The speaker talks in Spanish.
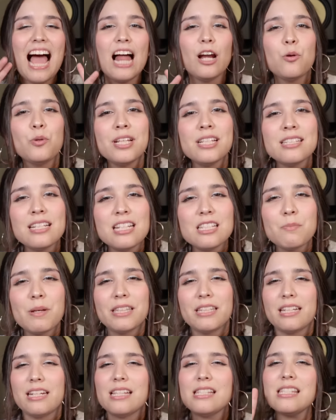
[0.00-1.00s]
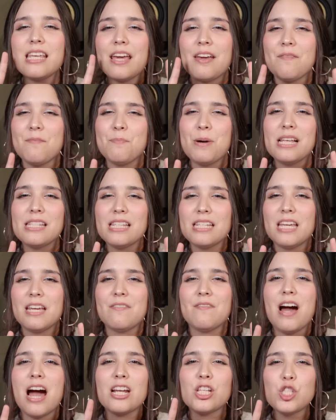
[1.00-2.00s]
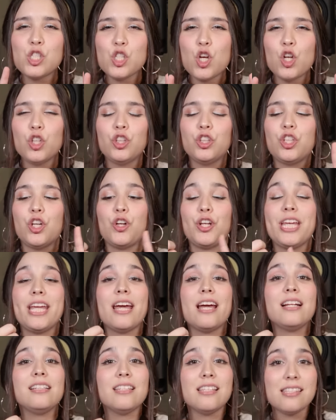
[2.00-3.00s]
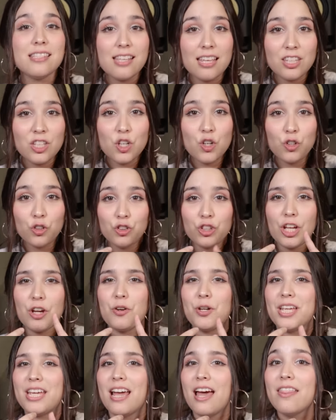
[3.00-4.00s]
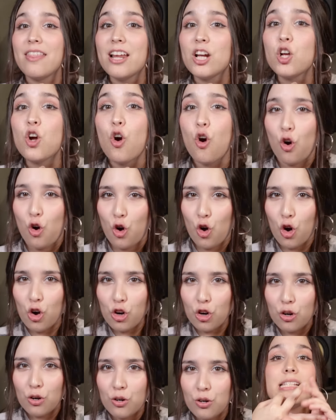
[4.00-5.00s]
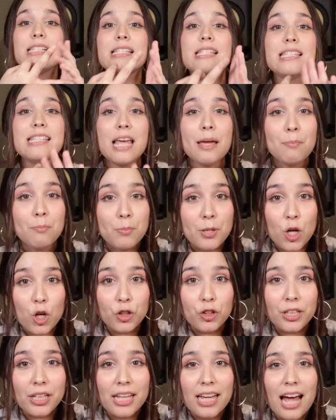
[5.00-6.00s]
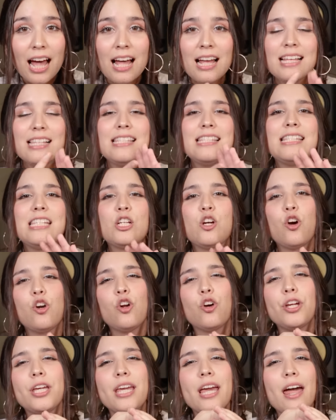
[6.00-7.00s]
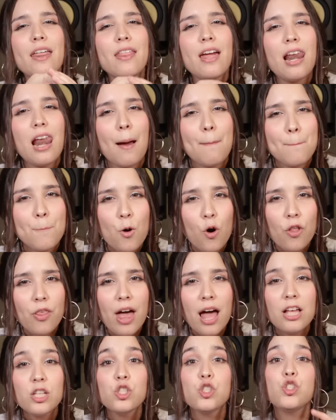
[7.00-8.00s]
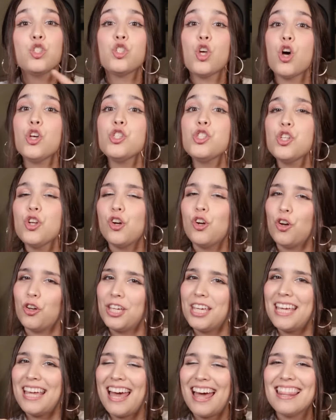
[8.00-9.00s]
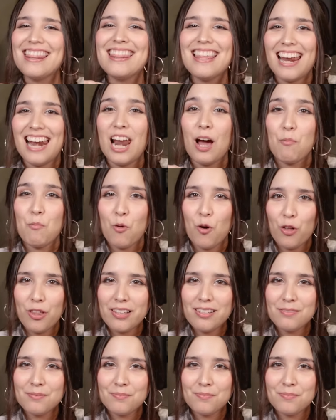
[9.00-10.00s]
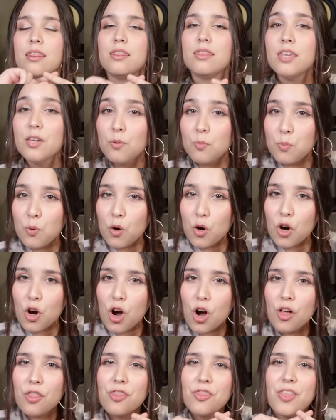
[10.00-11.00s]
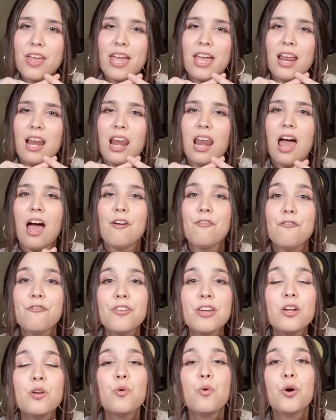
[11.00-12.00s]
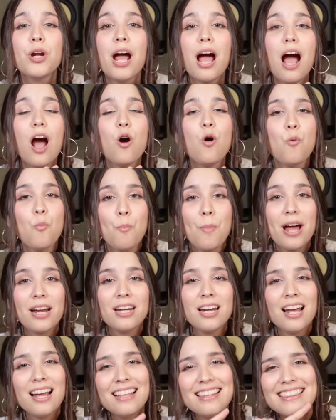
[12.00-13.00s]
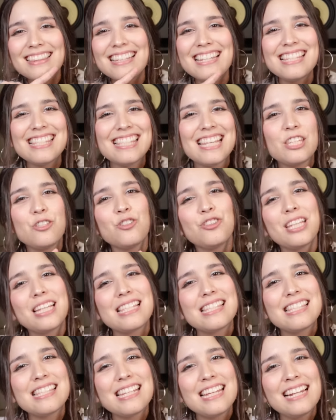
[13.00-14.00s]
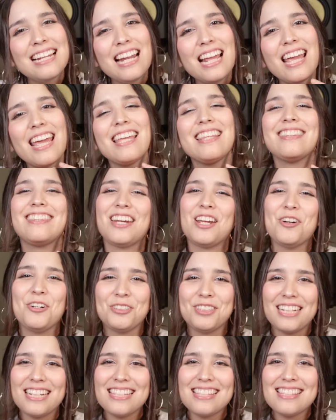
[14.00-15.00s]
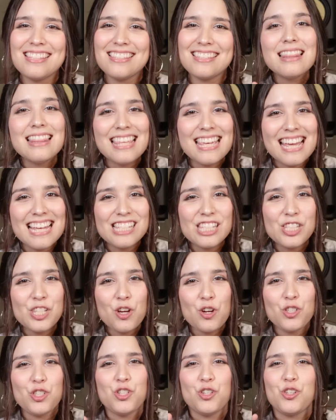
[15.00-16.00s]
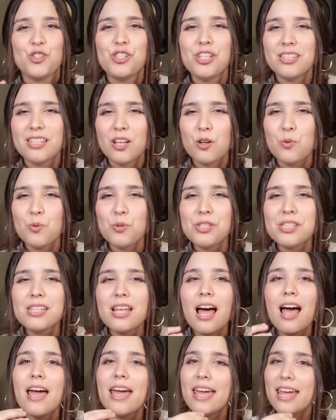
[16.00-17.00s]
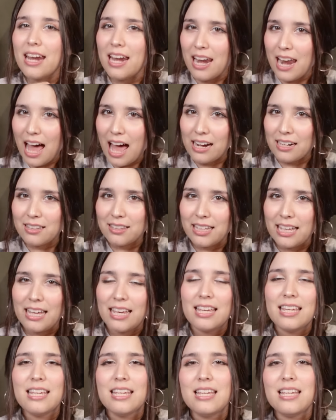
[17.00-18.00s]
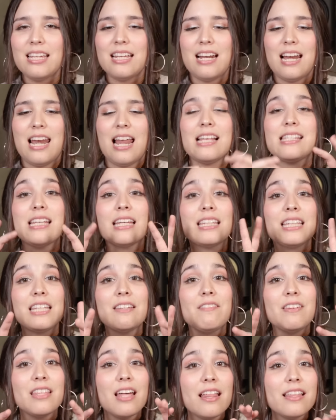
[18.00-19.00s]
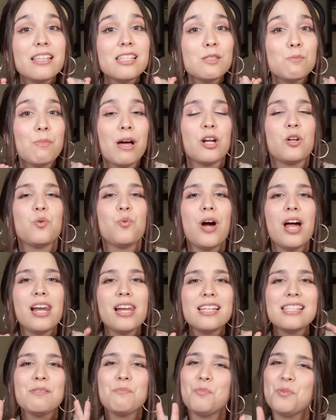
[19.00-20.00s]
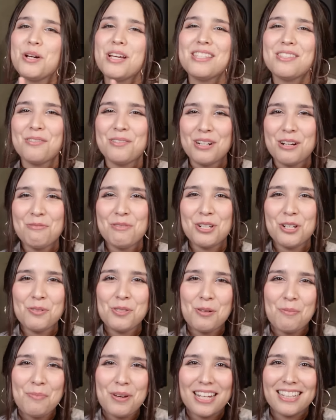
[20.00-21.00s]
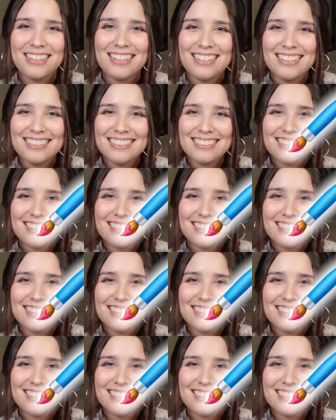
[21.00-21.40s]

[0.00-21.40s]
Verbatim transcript: Algunas de las materias que vas a llevar son teoría del diseño, teoría del color, semiótica, psicología de la moda, sociología de la moda, dibujo de la figura humana, diseño textil, entre otras. 18. Si te gusta el arte y las actividades manuales, puede ser una buena opción para ti.